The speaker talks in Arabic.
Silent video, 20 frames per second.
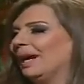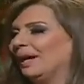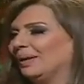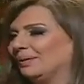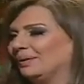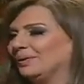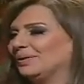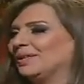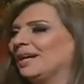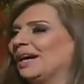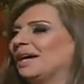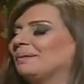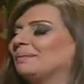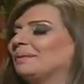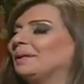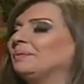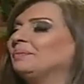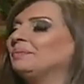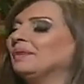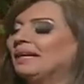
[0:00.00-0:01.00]
ولا
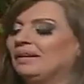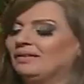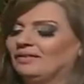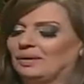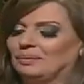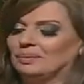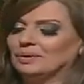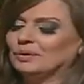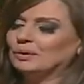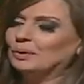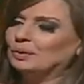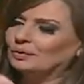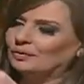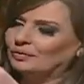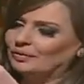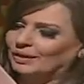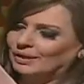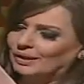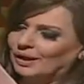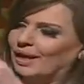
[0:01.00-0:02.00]
شاربين فبتكون
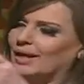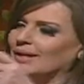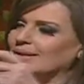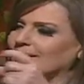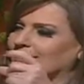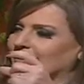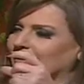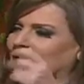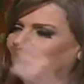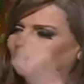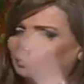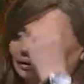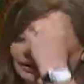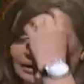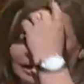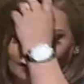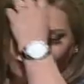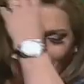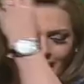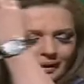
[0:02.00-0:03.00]
فتره قصيره
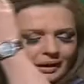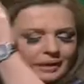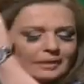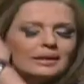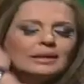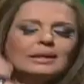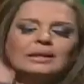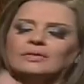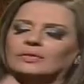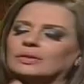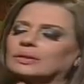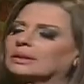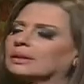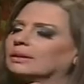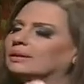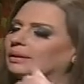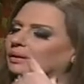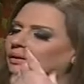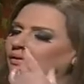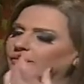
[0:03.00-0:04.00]
يعني حقيقه هي
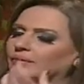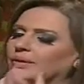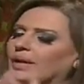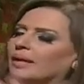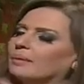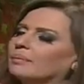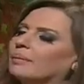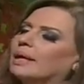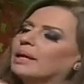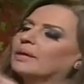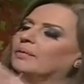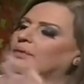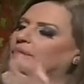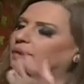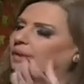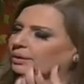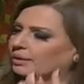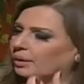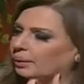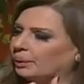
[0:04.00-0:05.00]
فتره الافطار ما
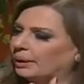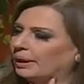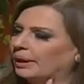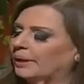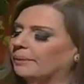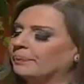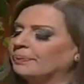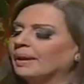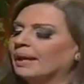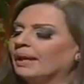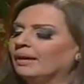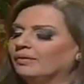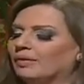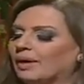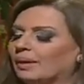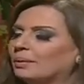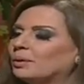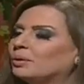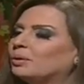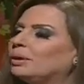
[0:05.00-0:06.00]
فتره طويله
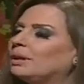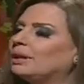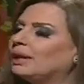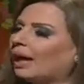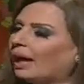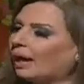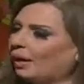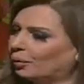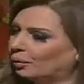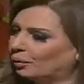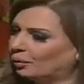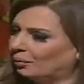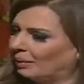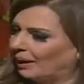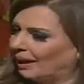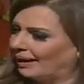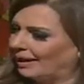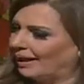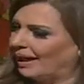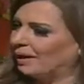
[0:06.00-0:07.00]
فبدهم يلحقوا
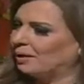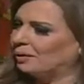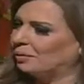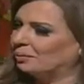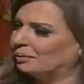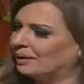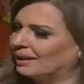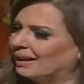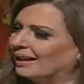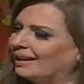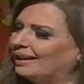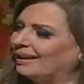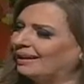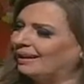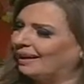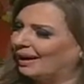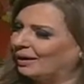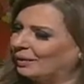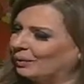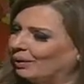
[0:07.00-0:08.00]
بقى ياكلوا من كل
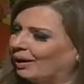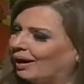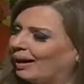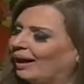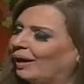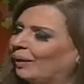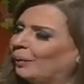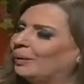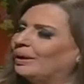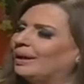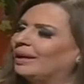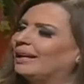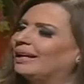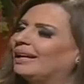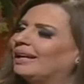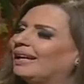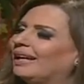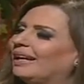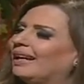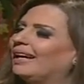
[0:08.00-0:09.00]
الانواع وال
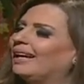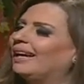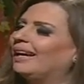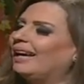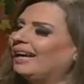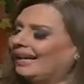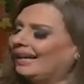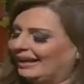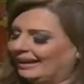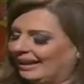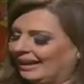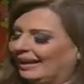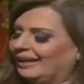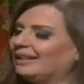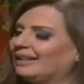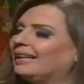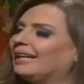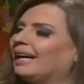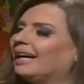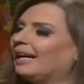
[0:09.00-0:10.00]

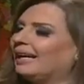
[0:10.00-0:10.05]
يعني